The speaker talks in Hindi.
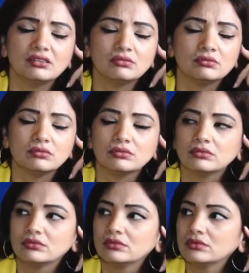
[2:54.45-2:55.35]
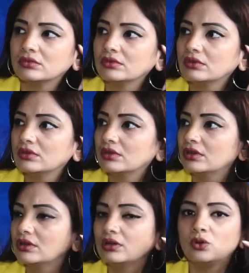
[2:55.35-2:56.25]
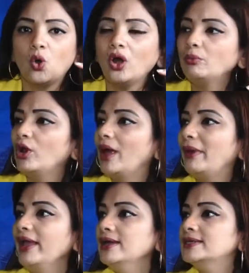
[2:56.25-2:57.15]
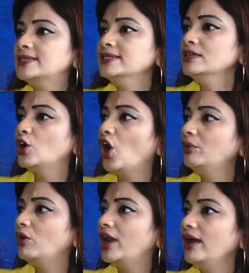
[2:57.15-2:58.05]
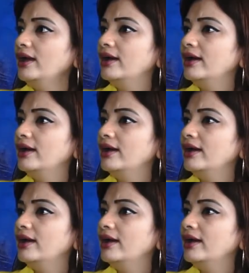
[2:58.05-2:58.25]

आपको किसने परमिशन दी कौन बोला बे हाँ कौन बोला